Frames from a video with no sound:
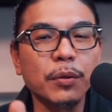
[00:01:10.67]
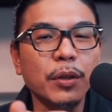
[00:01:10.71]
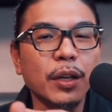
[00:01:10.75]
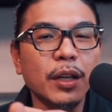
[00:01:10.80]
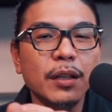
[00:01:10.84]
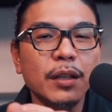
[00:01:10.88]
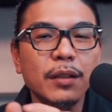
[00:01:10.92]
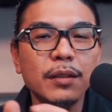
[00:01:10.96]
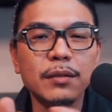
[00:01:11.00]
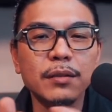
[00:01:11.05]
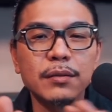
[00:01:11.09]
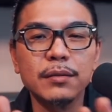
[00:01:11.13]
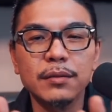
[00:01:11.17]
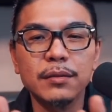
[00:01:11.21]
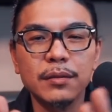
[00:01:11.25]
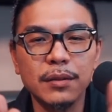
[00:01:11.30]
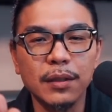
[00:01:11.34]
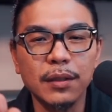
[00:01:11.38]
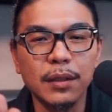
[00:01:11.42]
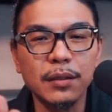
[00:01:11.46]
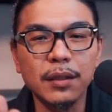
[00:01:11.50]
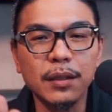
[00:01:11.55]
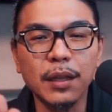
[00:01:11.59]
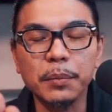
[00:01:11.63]
然
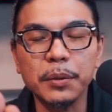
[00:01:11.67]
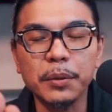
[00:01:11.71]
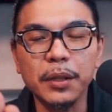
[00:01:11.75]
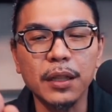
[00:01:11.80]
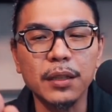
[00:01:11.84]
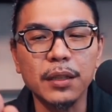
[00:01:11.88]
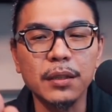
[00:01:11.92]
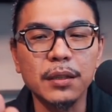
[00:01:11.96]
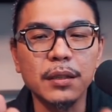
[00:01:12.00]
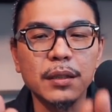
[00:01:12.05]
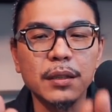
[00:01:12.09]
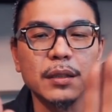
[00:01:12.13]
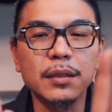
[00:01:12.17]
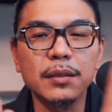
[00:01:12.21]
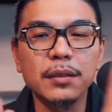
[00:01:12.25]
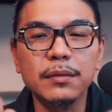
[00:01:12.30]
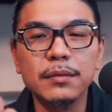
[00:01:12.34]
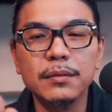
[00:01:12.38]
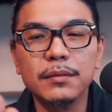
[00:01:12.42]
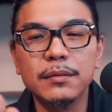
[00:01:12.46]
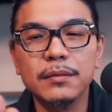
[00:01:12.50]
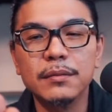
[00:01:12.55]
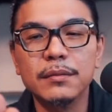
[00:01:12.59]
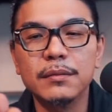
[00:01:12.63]
后太平洋这里，
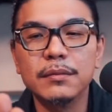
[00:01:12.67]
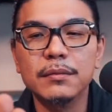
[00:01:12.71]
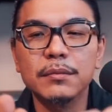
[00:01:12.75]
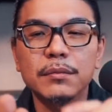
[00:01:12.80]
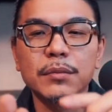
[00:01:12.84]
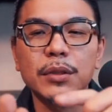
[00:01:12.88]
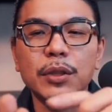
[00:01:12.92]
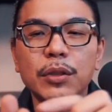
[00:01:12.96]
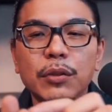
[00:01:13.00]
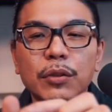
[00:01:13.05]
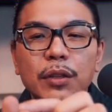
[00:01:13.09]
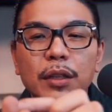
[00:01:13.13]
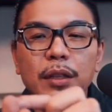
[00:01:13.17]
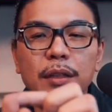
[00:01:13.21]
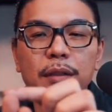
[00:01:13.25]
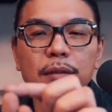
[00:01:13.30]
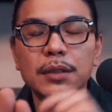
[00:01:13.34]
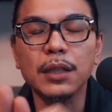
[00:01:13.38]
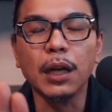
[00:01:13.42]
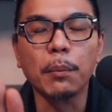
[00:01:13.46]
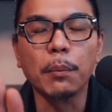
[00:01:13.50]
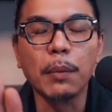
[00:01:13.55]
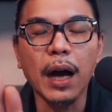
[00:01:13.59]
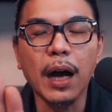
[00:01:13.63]
平原。
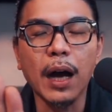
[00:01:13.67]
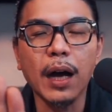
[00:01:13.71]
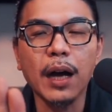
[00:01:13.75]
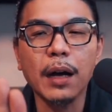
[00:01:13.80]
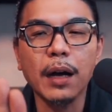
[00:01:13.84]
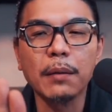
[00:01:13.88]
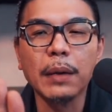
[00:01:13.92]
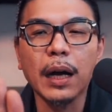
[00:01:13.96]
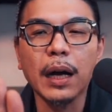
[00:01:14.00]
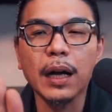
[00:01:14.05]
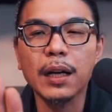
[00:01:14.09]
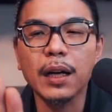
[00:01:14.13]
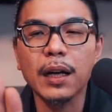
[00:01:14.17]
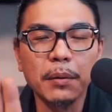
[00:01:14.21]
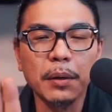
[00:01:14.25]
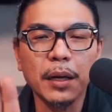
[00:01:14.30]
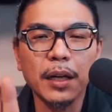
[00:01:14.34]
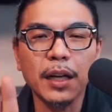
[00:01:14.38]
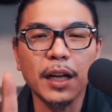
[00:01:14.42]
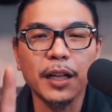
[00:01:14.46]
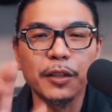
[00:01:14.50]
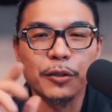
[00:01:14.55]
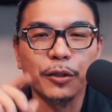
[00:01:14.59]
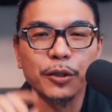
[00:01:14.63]
卡哈马
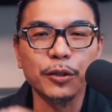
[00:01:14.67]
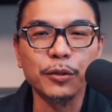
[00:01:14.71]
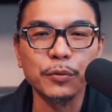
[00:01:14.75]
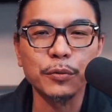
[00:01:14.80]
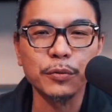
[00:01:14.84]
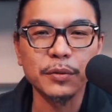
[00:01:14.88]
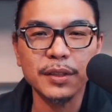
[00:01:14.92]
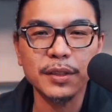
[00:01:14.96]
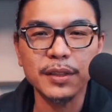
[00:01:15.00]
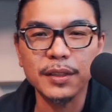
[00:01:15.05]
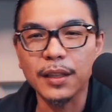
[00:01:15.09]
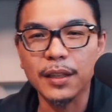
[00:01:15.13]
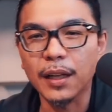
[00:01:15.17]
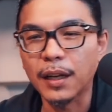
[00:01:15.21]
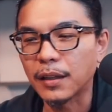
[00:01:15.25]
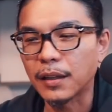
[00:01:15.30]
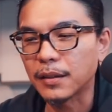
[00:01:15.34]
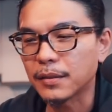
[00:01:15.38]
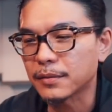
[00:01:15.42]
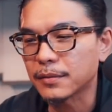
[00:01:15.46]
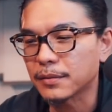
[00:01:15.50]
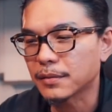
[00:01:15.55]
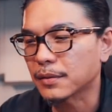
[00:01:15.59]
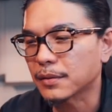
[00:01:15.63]
卡有个故事哦，
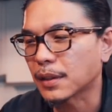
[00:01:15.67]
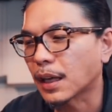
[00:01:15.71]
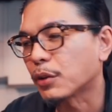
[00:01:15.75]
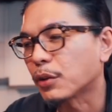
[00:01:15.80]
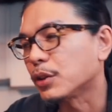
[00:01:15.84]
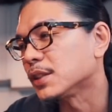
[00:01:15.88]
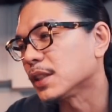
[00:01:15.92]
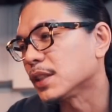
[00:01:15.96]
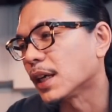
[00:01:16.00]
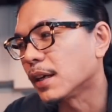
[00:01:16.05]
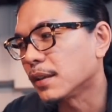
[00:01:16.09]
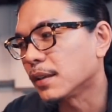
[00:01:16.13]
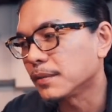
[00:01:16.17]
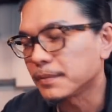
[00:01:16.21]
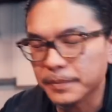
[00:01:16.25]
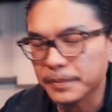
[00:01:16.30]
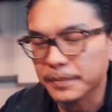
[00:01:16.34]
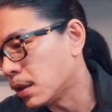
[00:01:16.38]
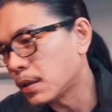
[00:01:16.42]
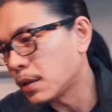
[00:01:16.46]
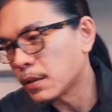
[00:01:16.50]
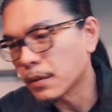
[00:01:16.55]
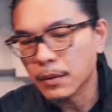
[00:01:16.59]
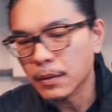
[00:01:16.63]
待会讲。
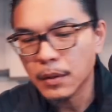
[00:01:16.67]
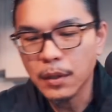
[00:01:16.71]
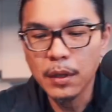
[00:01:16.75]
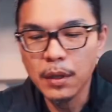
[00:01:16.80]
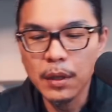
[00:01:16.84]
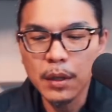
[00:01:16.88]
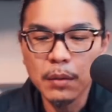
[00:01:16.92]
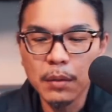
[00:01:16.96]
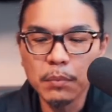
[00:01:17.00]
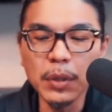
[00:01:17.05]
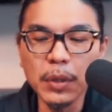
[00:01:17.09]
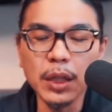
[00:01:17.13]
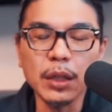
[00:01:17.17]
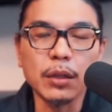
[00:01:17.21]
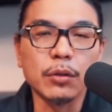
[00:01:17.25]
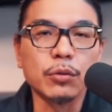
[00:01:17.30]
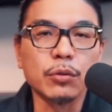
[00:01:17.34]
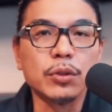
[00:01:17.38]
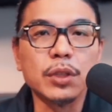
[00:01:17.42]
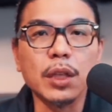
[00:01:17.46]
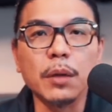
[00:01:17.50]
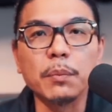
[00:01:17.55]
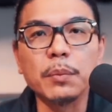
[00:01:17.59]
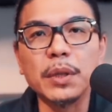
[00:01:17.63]
秘鲁
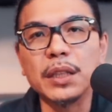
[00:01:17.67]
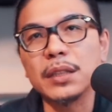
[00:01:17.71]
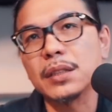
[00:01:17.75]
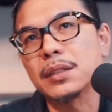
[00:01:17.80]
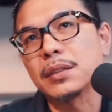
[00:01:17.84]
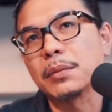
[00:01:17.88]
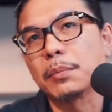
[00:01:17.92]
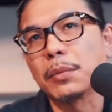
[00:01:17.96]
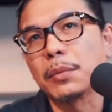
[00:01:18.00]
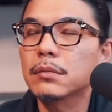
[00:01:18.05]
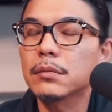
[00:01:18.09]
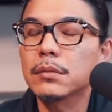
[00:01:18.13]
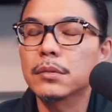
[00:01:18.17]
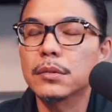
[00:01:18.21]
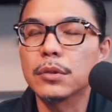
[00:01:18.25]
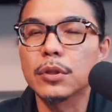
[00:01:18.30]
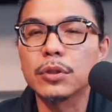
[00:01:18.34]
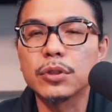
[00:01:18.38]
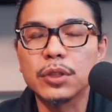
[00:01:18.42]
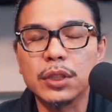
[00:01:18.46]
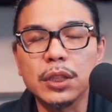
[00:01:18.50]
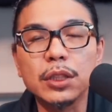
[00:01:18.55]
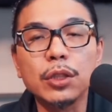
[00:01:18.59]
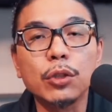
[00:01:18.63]
这个名字怎么来的？有
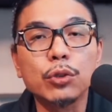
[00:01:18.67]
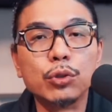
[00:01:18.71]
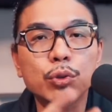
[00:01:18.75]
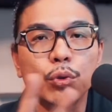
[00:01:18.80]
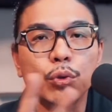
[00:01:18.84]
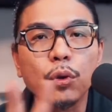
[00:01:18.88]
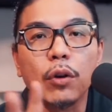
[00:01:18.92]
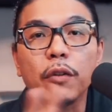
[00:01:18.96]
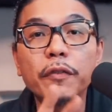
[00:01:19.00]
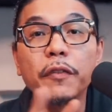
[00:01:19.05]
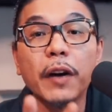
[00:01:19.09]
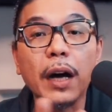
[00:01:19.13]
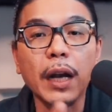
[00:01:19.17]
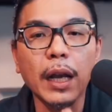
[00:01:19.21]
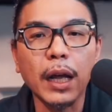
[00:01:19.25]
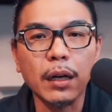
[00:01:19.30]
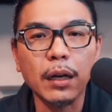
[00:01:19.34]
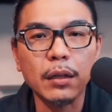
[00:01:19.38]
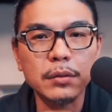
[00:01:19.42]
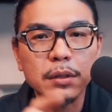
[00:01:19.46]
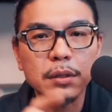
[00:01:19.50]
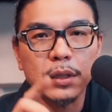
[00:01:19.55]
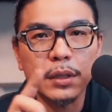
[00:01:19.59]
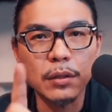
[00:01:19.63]
几种说法了
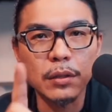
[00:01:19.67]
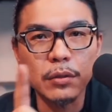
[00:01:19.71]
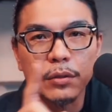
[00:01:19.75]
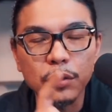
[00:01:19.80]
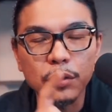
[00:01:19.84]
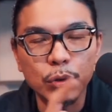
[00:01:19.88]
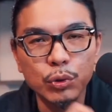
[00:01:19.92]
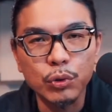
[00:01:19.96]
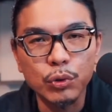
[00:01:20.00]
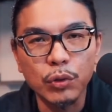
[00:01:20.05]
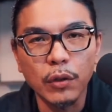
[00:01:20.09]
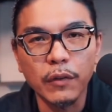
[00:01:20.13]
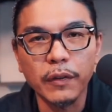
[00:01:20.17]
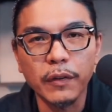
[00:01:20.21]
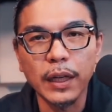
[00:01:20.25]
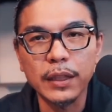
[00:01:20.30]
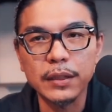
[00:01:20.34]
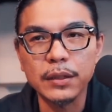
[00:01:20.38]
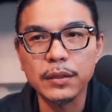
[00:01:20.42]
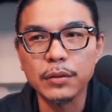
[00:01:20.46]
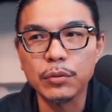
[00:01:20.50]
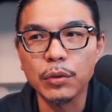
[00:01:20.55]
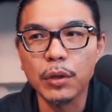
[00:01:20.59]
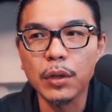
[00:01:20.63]
哈，其中一种说法
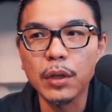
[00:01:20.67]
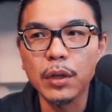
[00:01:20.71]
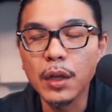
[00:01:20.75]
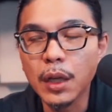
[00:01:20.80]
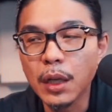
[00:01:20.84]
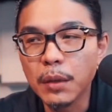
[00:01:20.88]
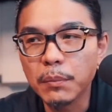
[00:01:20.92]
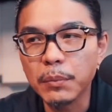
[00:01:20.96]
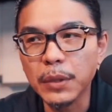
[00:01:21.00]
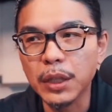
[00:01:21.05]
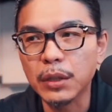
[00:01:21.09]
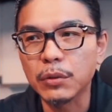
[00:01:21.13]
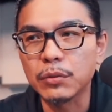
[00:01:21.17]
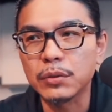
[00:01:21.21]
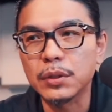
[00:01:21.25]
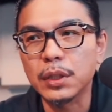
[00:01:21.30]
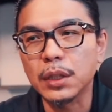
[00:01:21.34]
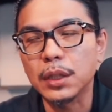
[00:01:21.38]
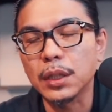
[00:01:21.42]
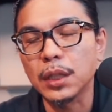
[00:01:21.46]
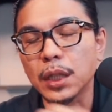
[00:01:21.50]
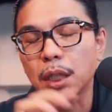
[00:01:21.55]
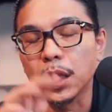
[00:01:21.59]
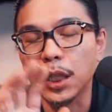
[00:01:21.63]
是说，秘鲁这
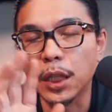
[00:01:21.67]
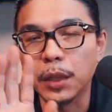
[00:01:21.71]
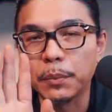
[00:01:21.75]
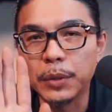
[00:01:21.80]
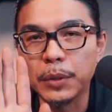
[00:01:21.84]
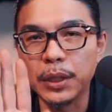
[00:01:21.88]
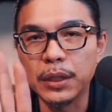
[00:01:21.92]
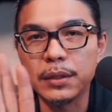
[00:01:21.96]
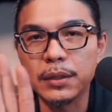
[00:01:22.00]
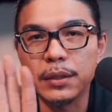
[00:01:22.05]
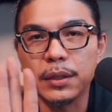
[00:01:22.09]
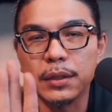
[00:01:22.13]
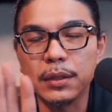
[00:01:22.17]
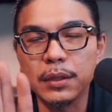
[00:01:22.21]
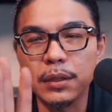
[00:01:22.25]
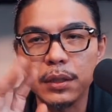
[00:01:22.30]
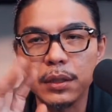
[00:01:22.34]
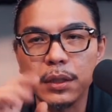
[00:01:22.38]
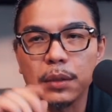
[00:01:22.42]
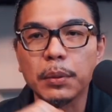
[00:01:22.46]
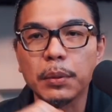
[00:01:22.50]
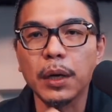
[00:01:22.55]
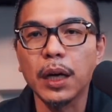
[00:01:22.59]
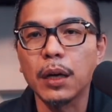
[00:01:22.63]
个名字是
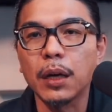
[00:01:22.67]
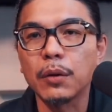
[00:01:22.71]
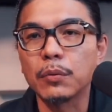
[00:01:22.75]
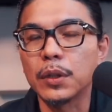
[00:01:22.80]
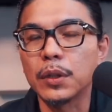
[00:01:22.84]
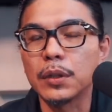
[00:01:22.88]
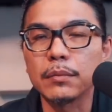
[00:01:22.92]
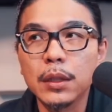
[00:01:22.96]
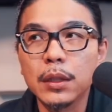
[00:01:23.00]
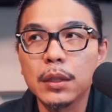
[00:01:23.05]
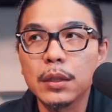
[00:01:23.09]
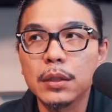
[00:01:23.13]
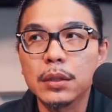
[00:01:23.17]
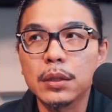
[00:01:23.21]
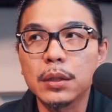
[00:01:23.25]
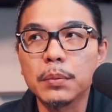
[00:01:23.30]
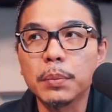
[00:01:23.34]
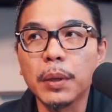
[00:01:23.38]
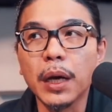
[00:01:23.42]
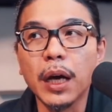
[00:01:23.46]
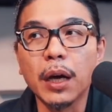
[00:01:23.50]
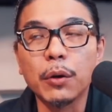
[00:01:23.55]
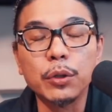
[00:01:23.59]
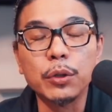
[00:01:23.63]
西班牙文。 西
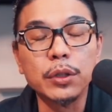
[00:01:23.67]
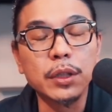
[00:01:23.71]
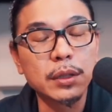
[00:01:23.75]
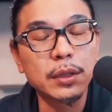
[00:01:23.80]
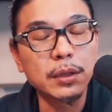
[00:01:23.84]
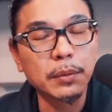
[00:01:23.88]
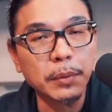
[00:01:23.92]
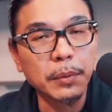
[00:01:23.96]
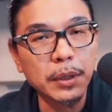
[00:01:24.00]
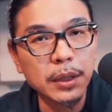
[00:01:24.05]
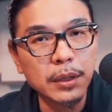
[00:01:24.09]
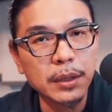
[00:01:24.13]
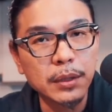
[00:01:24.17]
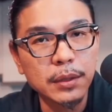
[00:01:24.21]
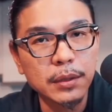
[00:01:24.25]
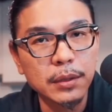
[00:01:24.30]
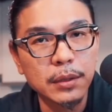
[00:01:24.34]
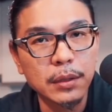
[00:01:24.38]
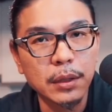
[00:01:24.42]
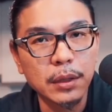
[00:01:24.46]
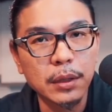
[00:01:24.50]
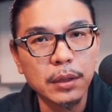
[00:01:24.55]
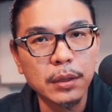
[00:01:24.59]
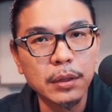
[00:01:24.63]
班牙文的什么意思
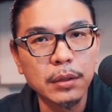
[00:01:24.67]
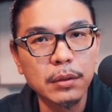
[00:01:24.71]
呢？